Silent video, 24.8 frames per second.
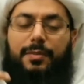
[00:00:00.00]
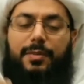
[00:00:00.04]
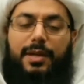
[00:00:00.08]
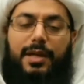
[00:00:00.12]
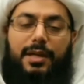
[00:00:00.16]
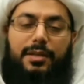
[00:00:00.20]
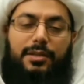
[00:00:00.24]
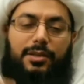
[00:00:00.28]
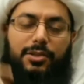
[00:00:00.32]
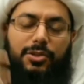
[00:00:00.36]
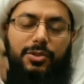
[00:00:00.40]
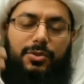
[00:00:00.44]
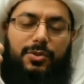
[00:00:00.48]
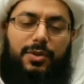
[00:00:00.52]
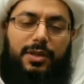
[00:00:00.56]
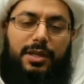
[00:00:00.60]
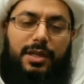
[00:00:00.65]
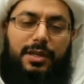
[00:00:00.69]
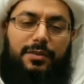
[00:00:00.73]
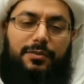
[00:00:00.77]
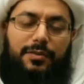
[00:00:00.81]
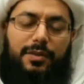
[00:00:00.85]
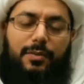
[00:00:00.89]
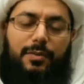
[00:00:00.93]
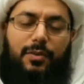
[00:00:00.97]
ما أدري شنو
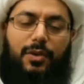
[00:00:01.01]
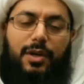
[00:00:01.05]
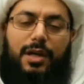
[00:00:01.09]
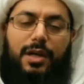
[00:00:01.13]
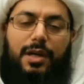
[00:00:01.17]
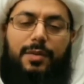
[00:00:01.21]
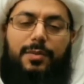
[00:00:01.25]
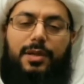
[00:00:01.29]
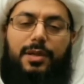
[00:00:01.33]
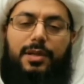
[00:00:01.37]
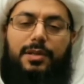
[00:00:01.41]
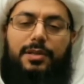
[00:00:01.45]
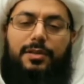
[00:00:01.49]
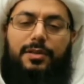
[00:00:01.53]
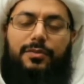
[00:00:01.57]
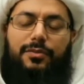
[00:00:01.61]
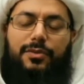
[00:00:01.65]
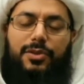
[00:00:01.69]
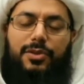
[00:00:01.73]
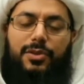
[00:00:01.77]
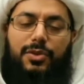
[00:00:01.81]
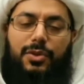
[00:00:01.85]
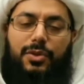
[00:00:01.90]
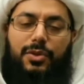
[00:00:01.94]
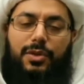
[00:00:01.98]
كان في مقابلة
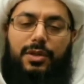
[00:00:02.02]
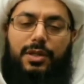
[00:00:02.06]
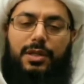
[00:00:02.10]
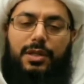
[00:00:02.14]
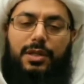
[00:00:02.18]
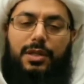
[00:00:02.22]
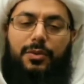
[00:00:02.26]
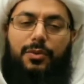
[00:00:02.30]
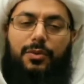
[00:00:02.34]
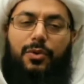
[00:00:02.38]
تلفزيونية